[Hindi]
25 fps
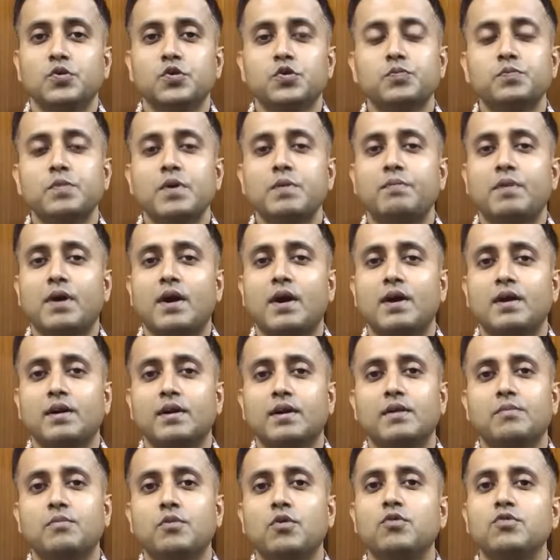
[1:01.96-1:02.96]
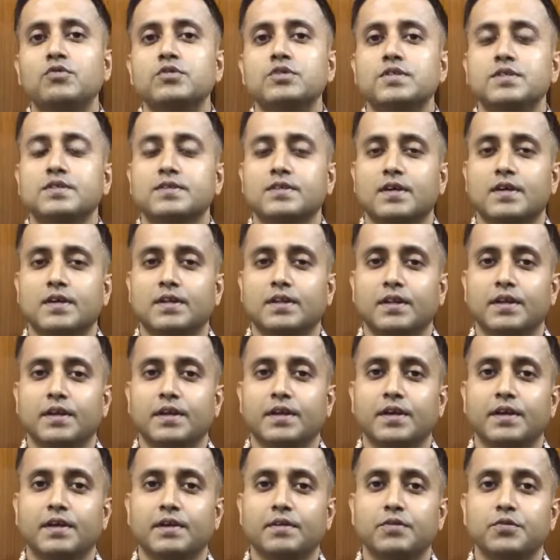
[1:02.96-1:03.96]
उसमें बाहर का बहुत चीज़ खाते
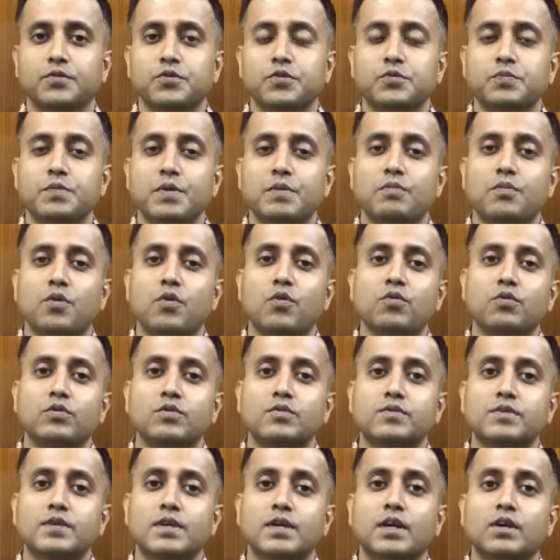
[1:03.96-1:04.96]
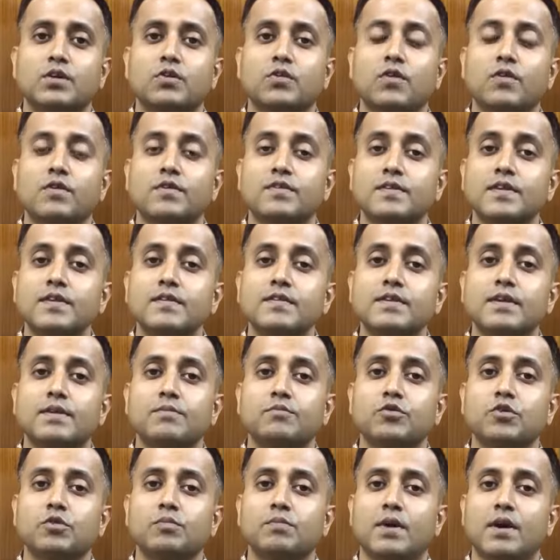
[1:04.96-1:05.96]
हैं उसमें बहुत सारा टॉक्सिन्स
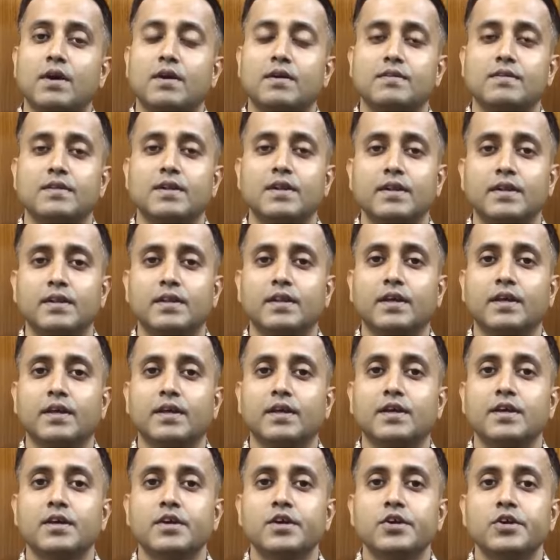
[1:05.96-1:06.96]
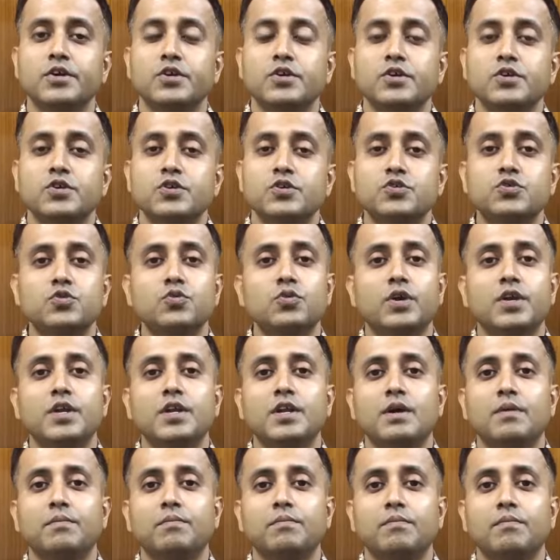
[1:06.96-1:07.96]
हम लोग बाहर से लेते हैं जो कि
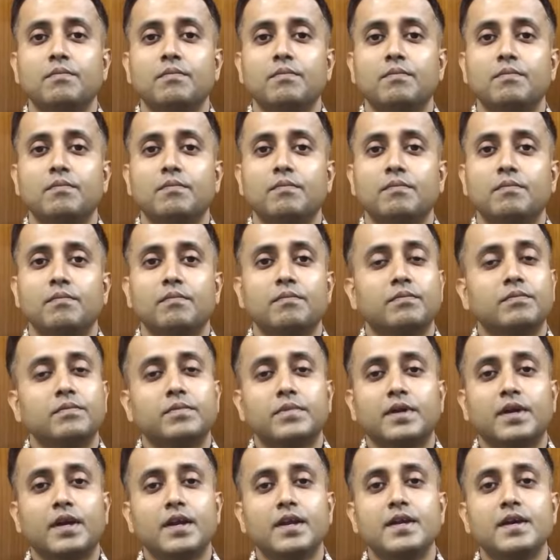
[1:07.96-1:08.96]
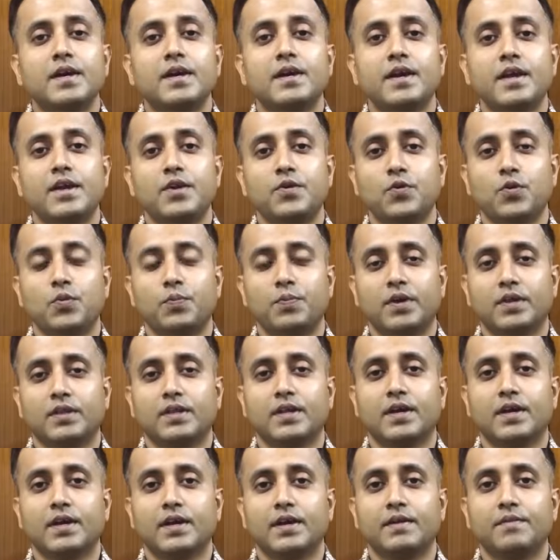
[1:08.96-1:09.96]
ना क्लियर नहीं हो
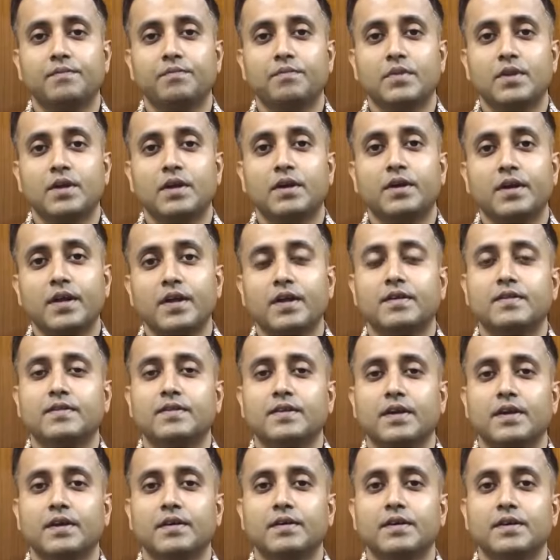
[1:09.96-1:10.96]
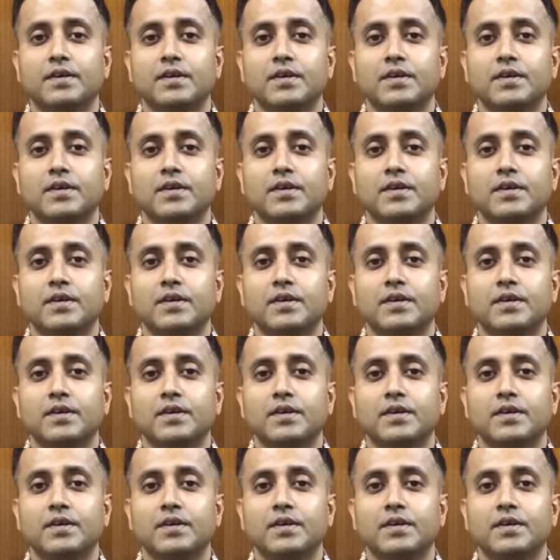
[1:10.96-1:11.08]
पाता है ठीक से